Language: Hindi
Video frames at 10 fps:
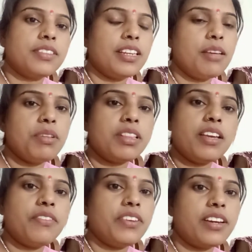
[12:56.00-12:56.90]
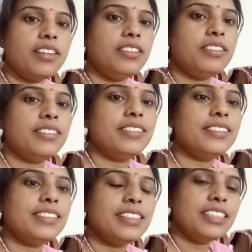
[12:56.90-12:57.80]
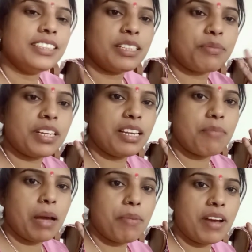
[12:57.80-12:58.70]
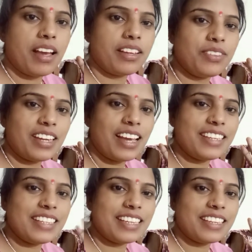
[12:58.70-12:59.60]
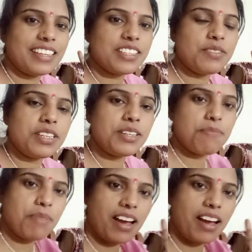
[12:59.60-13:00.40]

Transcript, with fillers: चलिए मिलते हैं फिर कल तकली बाय बाय गुड नाइट टेक केयर स्वीट ड्रीम